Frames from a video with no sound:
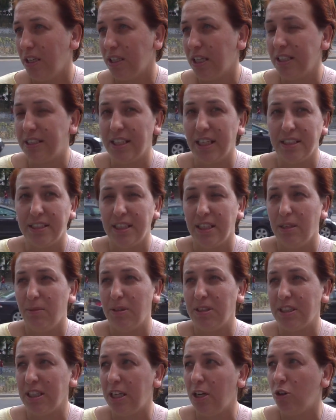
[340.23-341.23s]
Geçen sene
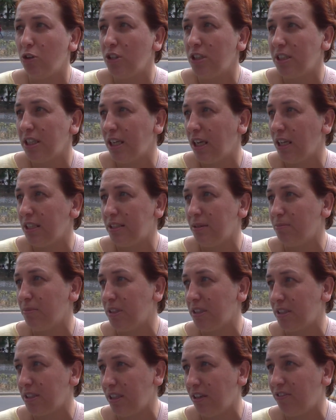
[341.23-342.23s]
mesela 10 liraya
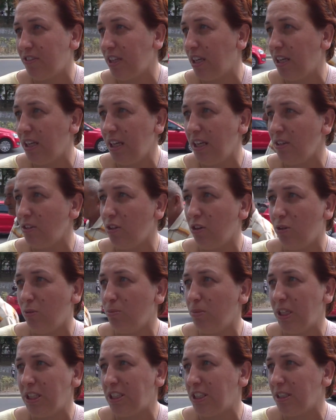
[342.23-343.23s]
aldığımız defterler
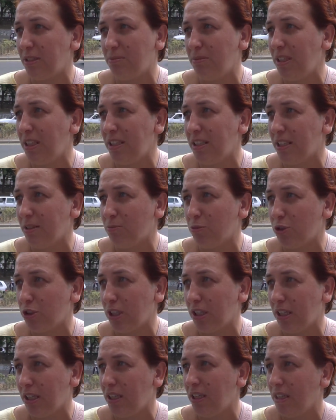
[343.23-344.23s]
15-20 lira bu
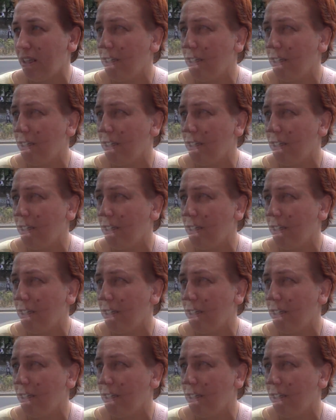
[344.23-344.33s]
sene.